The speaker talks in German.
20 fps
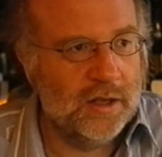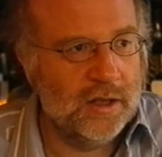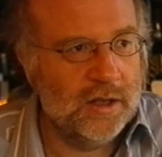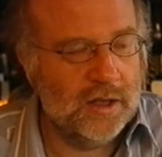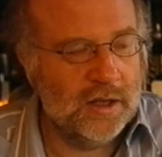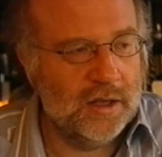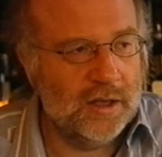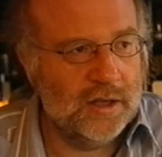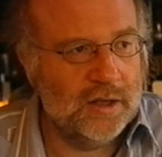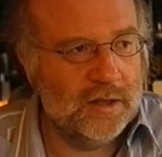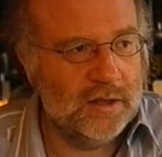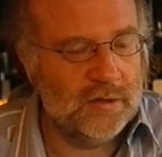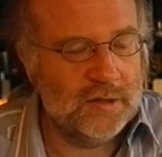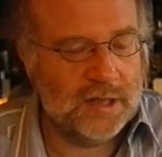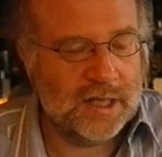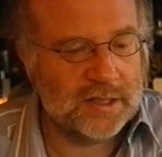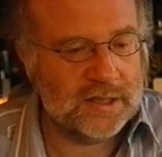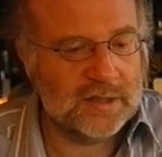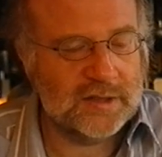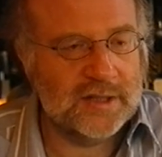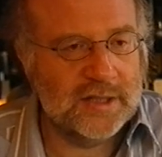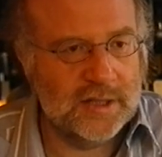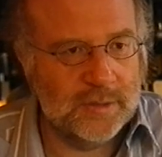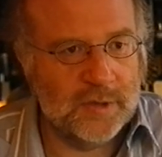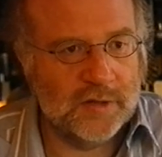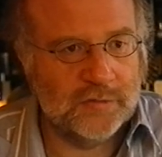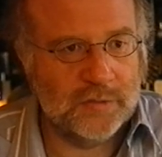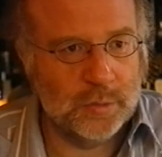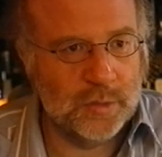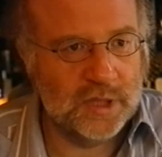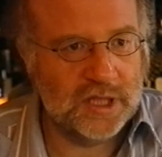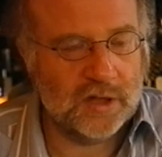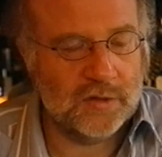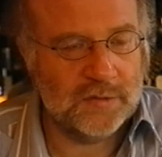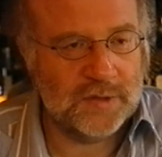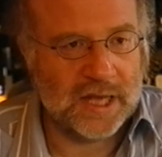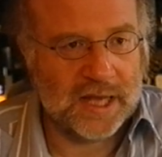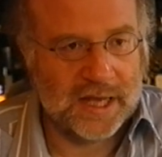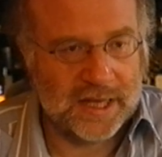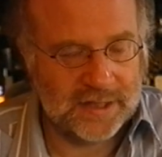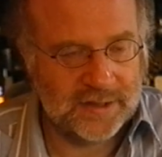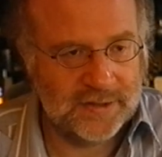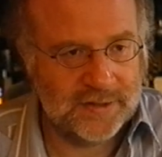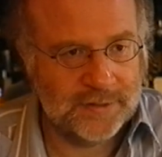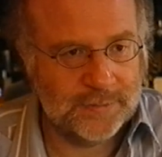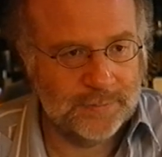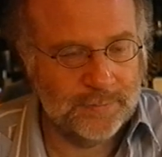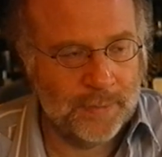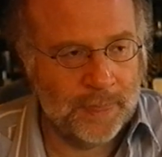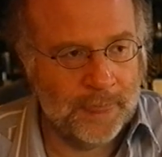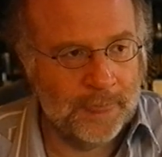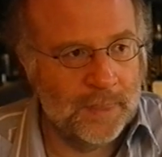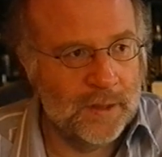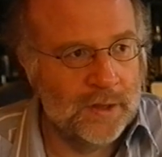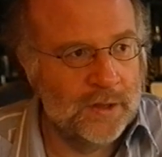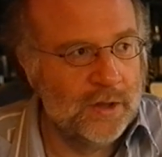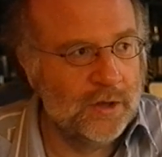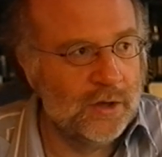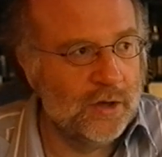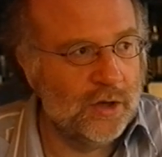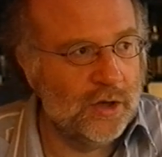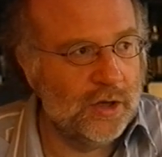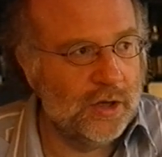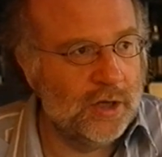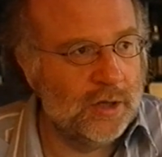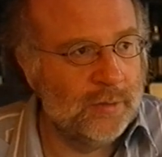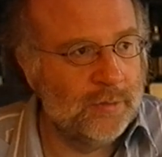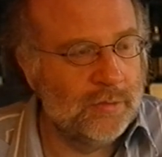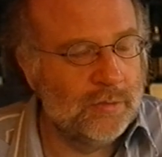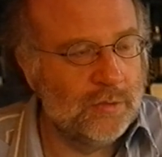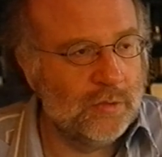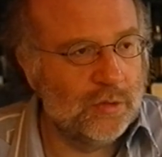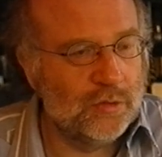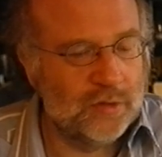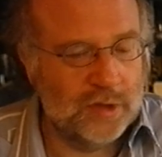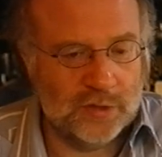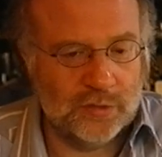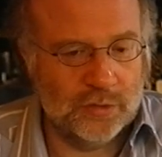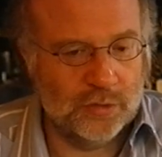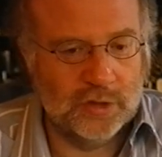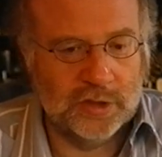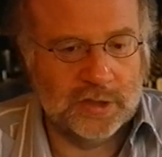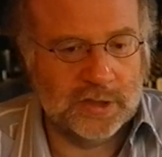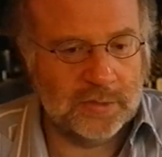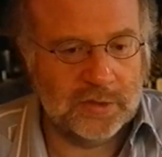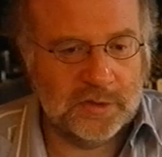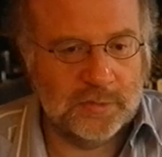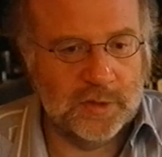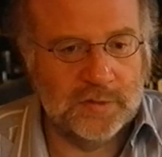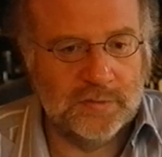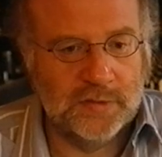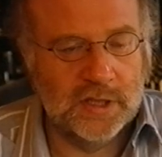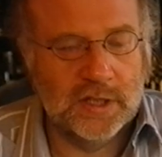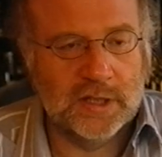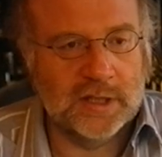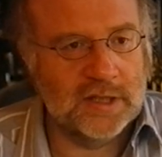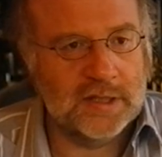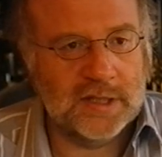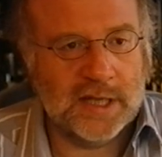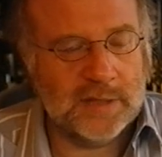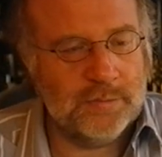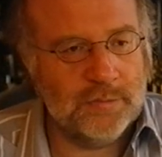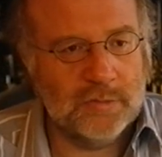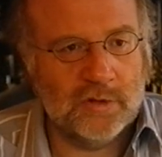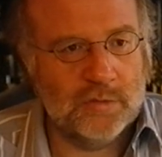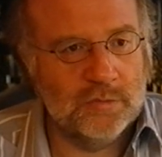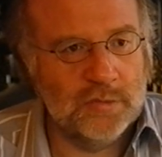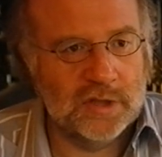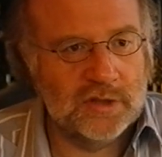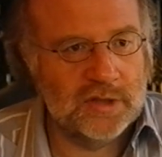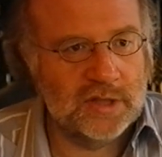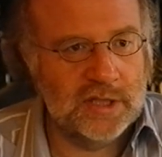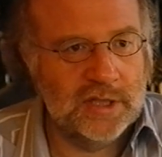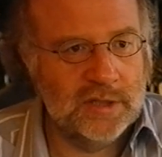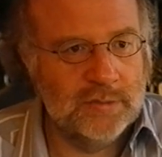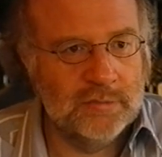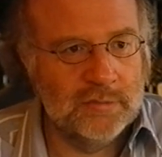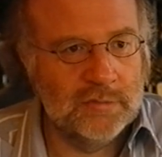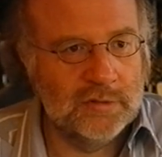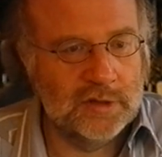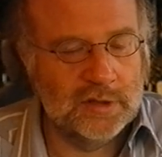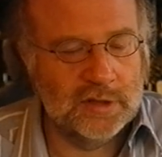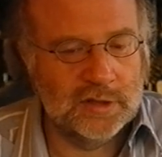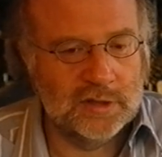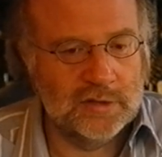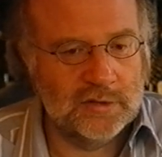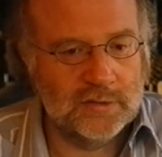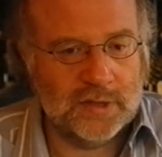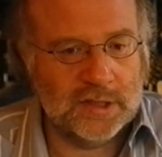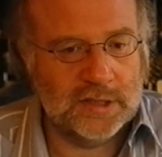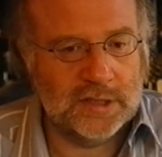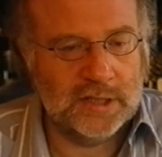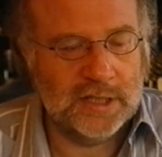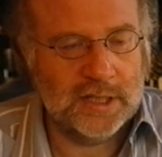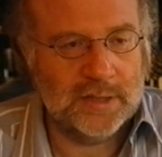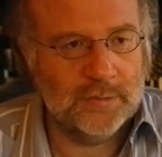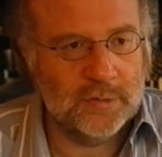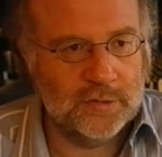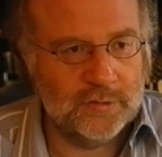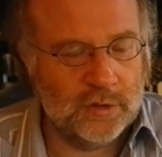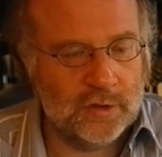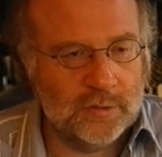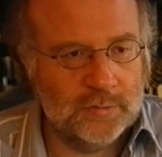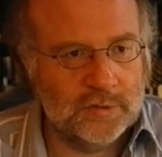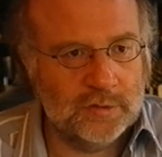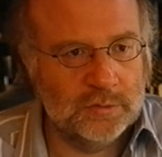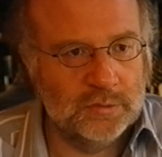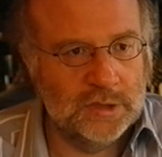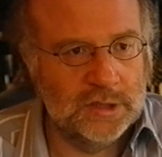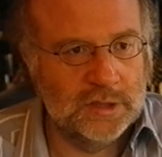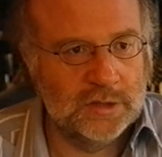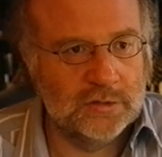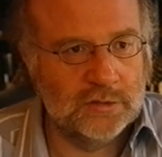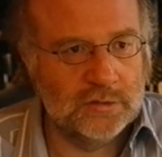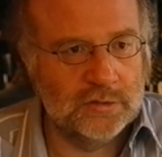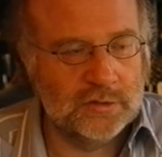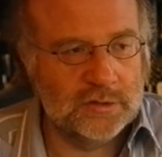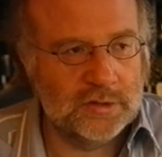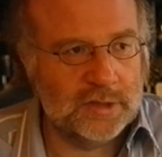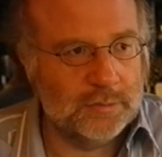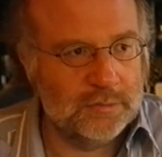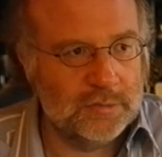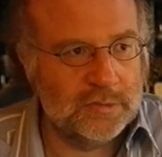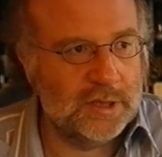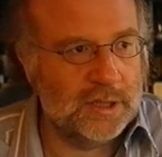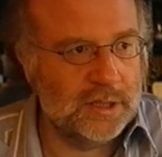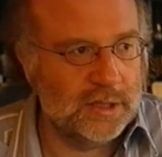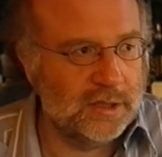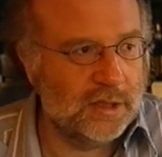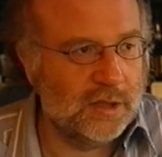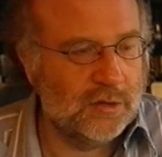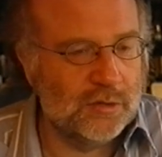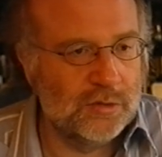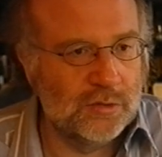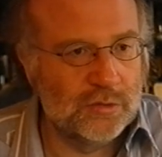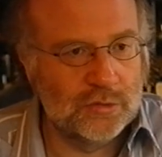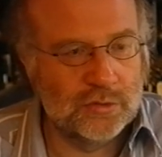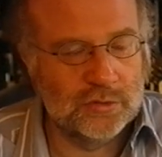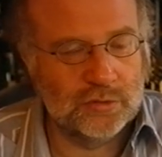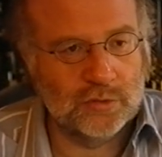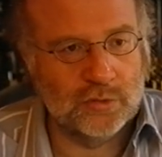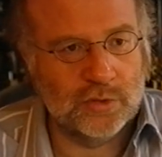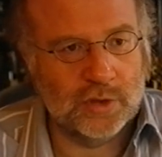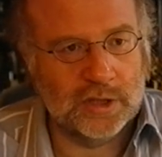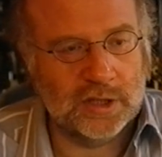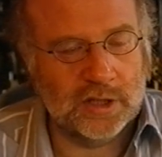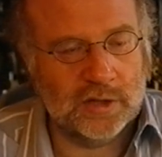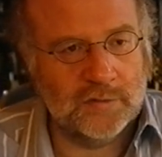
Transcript: äh, lag das Thema für mich auf der Hand. Ähm, und natürlich habe ich mich viel in Kneipen rumgetrieben. Äh, das war eine Lebensform von mir und habe da Augen und Ohren